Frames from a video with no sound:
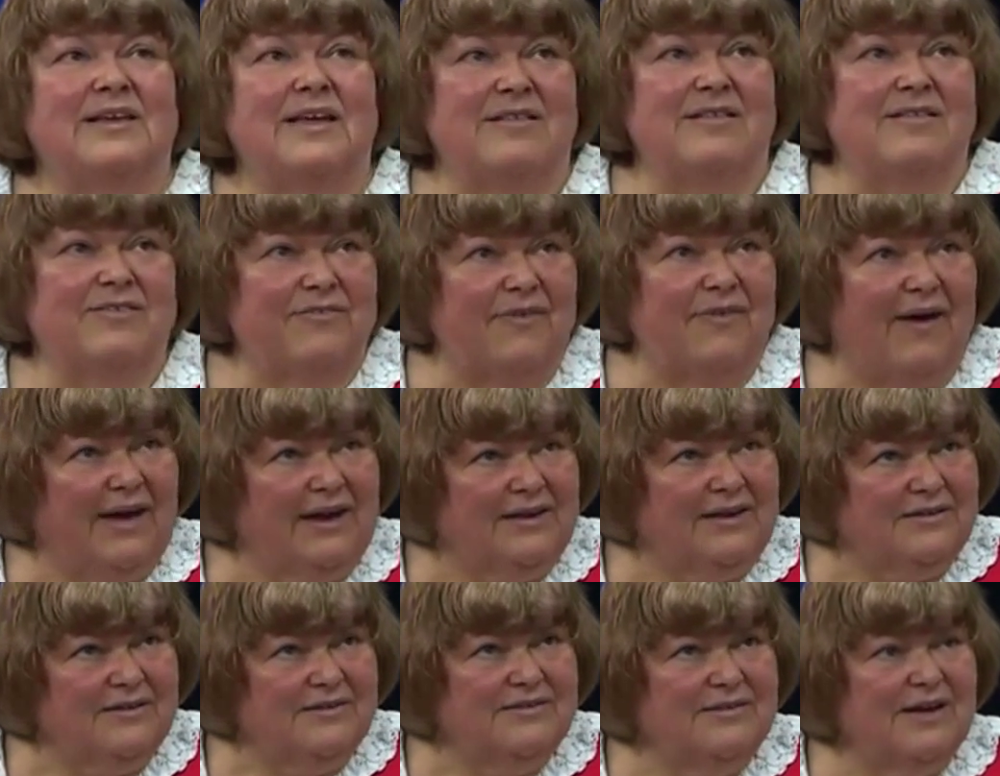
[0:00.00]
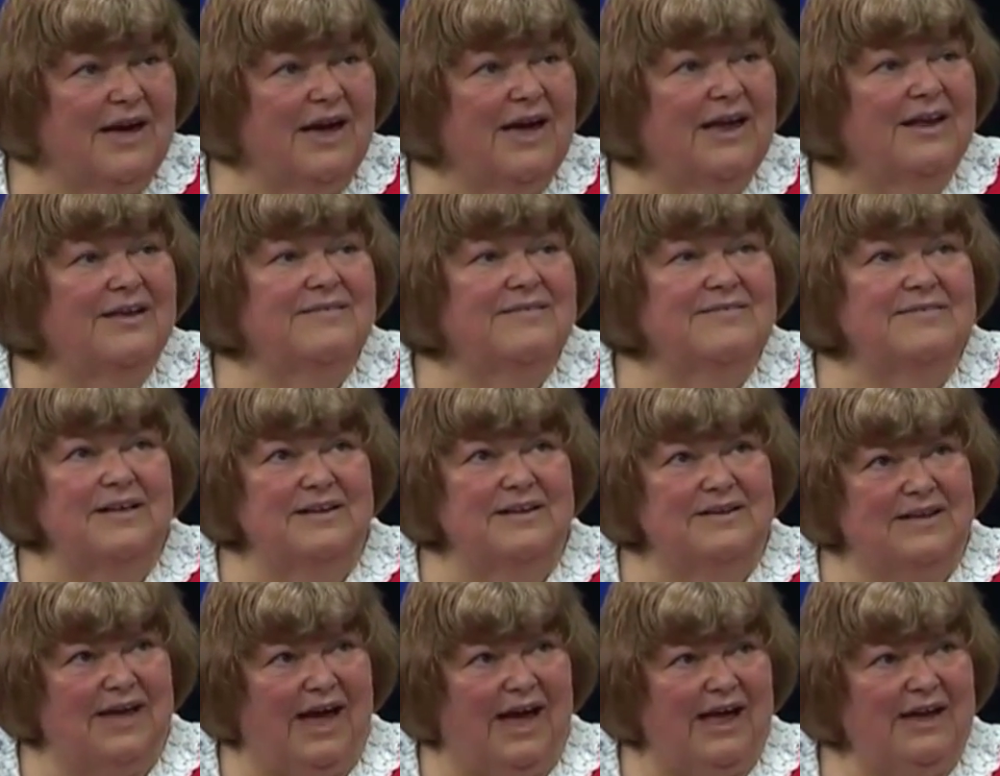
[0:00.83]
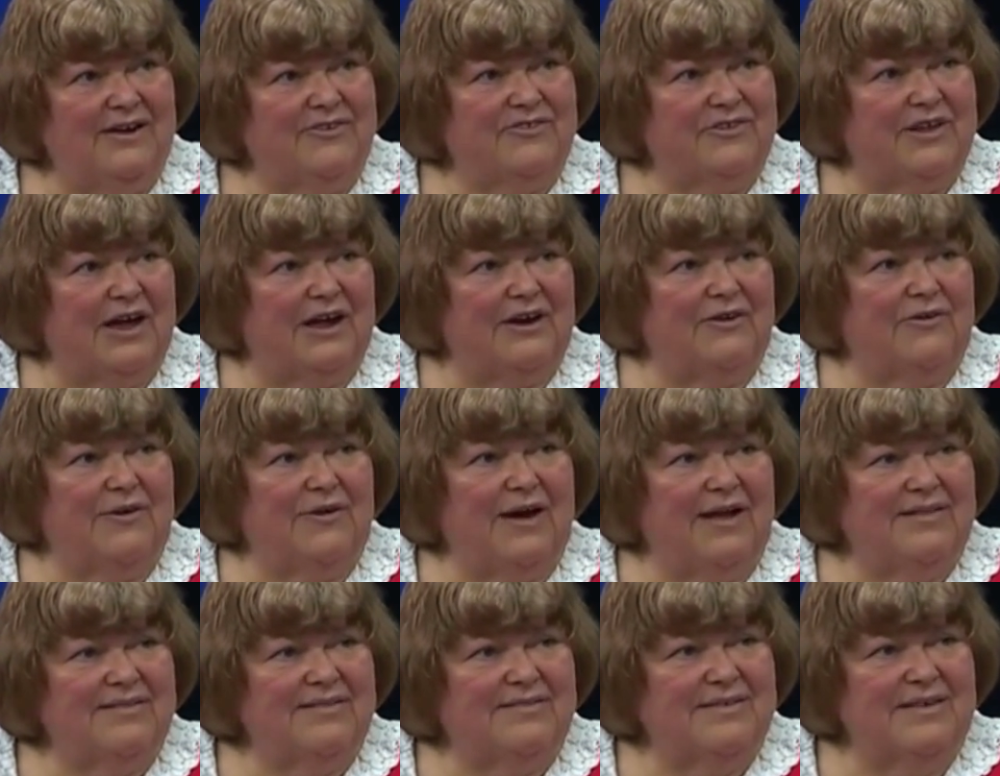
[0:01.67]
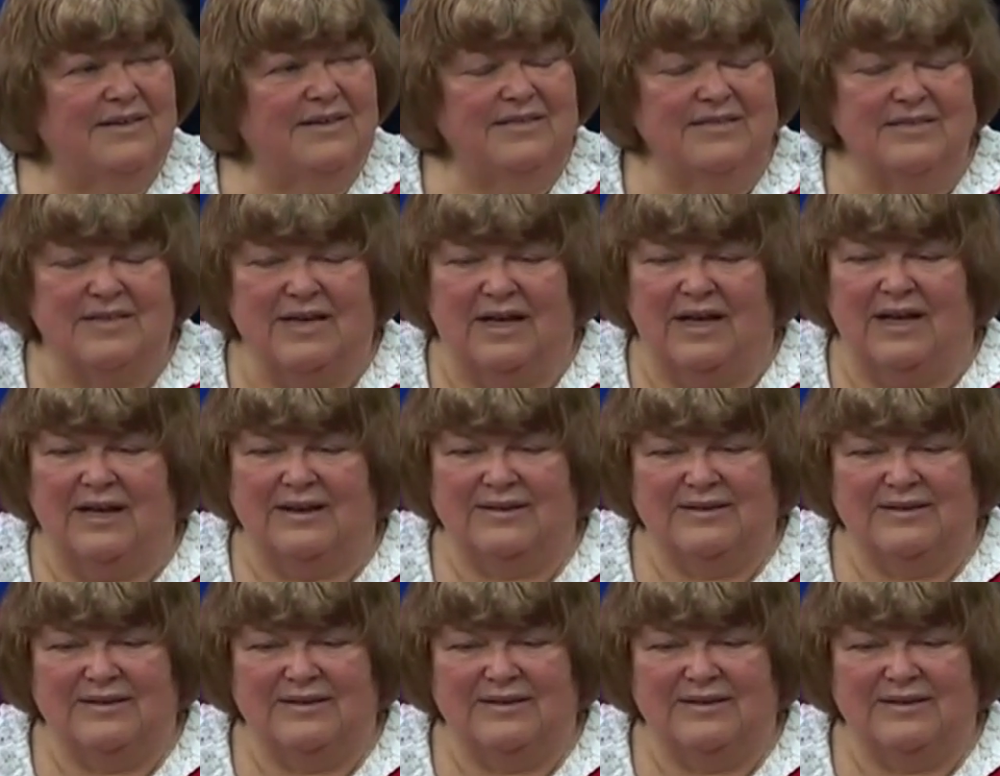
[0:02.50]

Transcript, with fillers: Der zweite Teil ist dann die Heilstrahlung an sich.